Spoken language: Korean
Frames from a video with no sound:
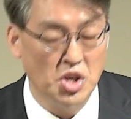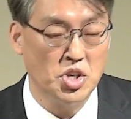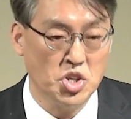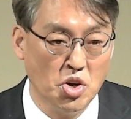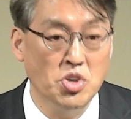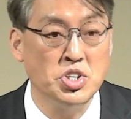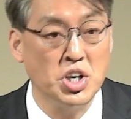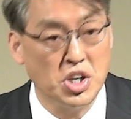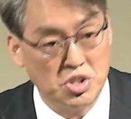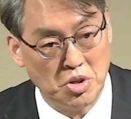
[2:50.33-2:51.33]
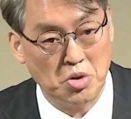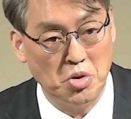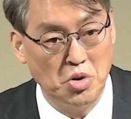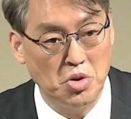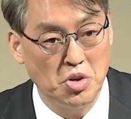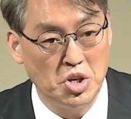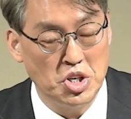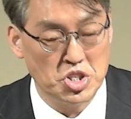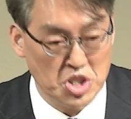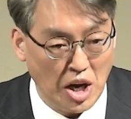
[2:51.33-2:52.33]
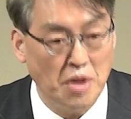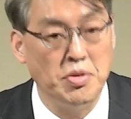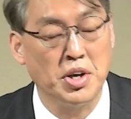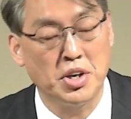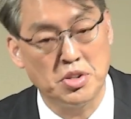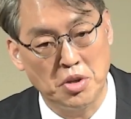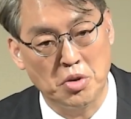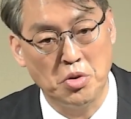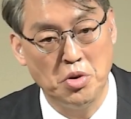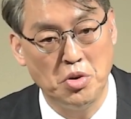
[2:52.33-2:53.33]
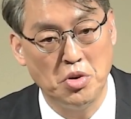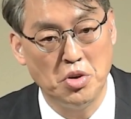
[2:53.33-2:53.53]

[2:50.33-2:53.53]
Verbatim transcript: 형제가 되고 자매가 되고